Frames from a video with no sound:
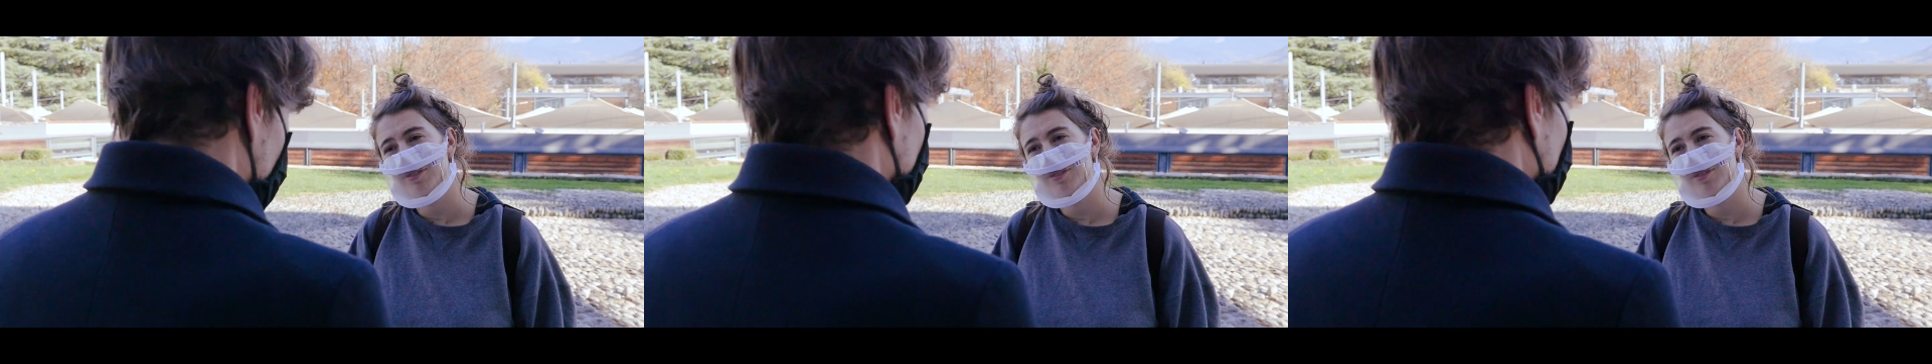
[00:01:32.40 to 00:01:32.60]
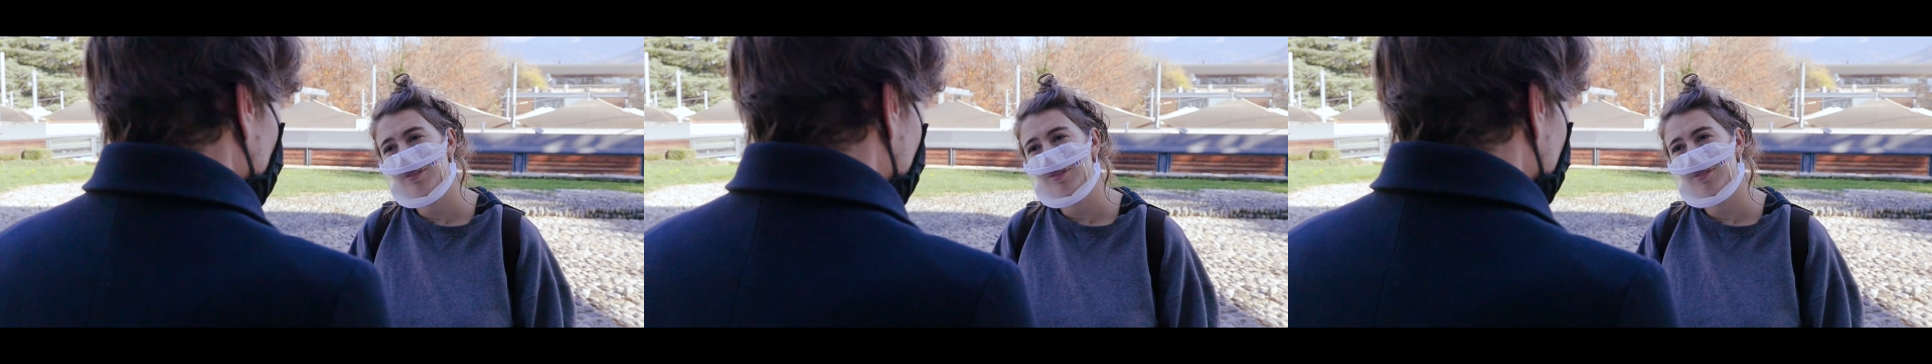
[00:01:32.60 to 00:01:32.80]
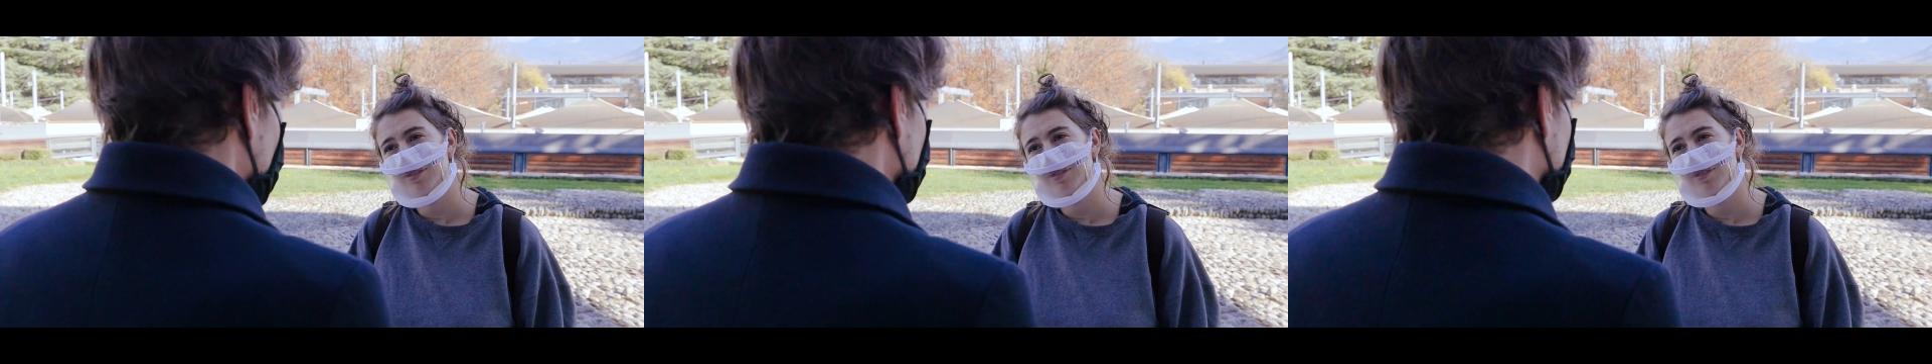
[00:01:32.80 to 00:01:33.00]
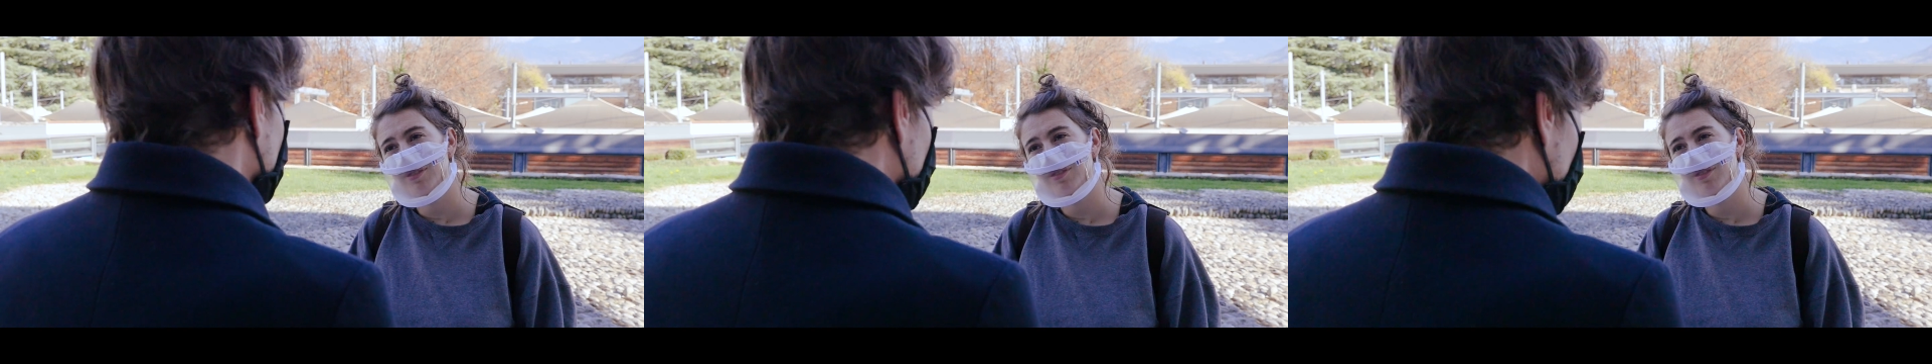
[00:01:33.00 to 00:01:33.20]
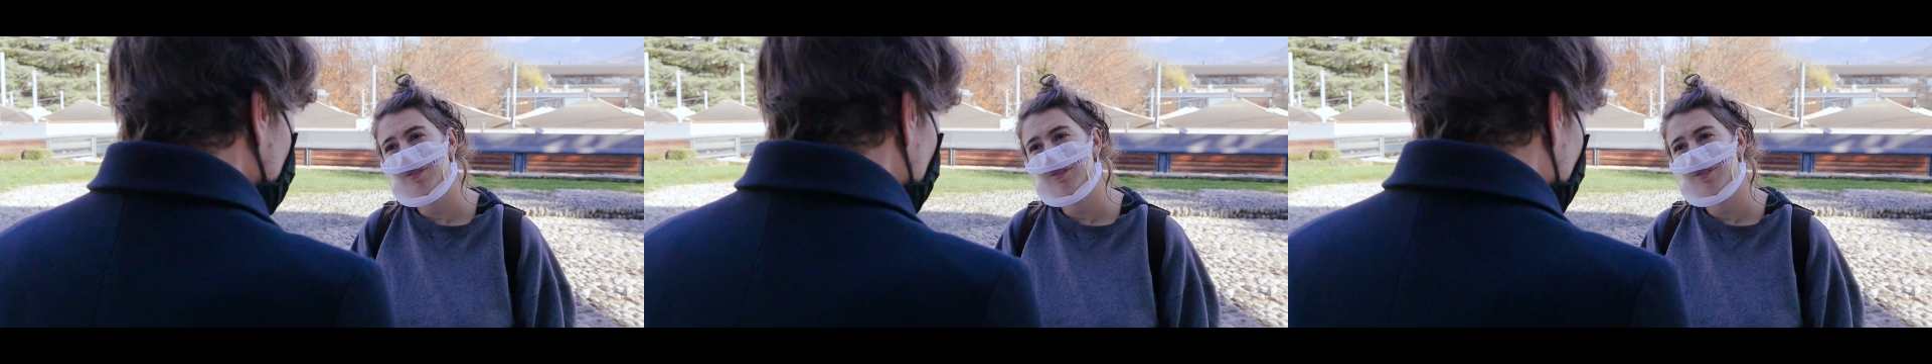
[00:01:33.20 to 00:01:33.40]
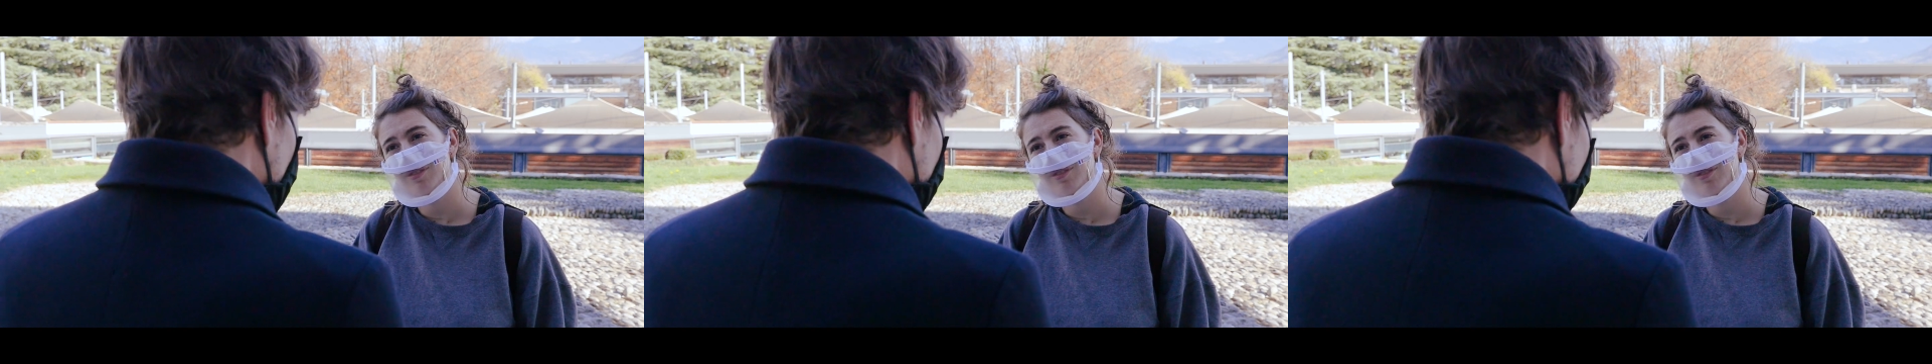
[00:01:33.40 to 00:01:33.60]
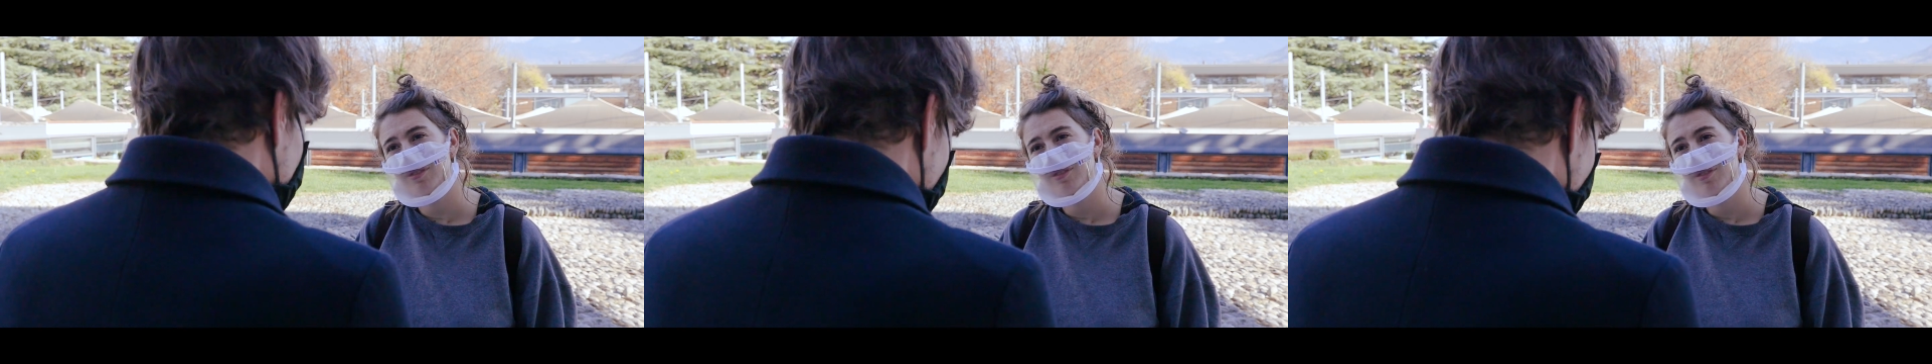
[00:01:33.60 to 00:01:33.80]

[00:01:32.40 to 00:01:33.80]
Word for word: son propre véhicule personnel.